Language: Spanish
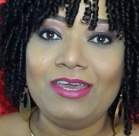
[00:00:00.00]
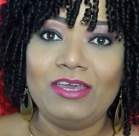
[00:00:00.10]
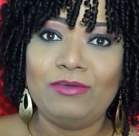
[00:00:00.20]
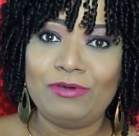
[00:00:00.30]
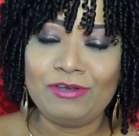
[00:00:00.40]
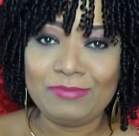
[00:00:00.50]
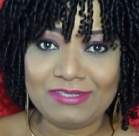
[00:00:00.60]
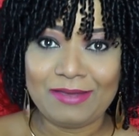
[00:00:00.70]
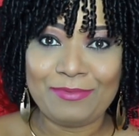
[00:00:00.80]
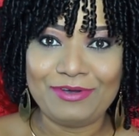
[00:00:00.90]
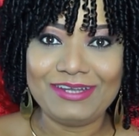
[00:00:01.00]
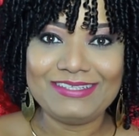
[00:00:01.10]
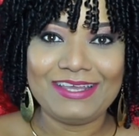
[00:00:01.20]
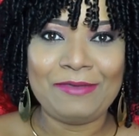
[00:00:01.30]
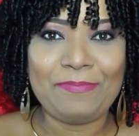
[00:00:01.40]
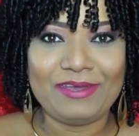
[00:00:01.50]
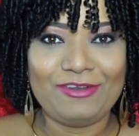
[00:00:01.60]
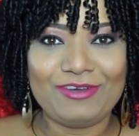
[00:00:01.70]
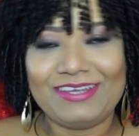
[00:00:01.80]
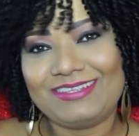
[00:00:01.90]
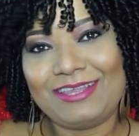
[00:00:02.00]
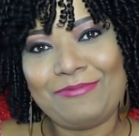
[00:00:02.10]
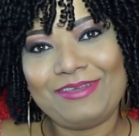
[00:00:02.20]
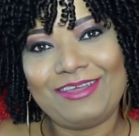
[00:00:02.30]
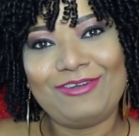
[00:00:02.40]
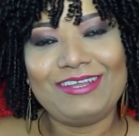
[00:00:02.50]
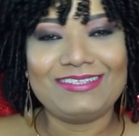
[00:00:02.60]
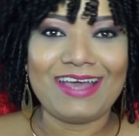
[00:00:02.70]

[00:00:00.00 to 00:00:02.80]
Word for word: Y bueno mis amores, espero que este video les